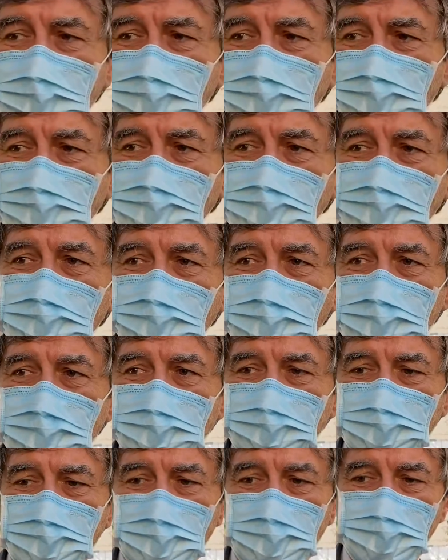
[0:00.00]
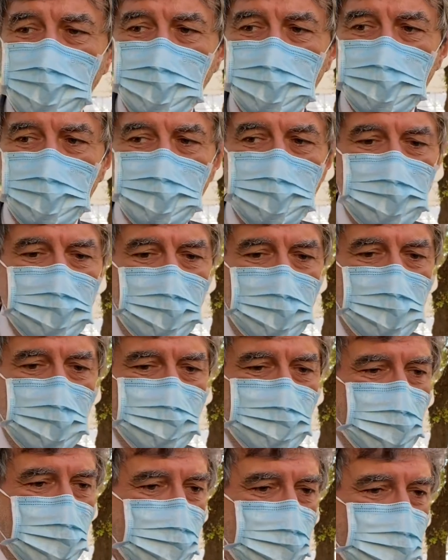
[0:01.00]
consolidato della città di
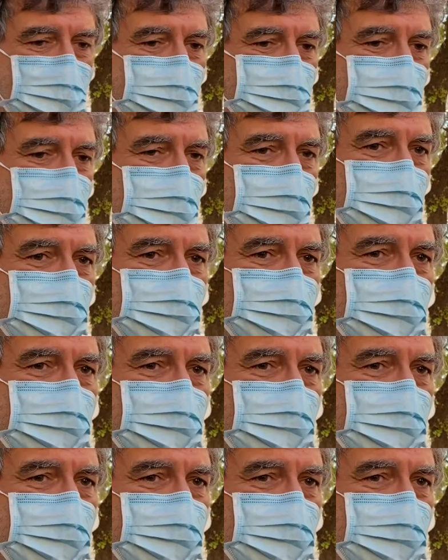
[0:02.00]
Teramo è davvero un,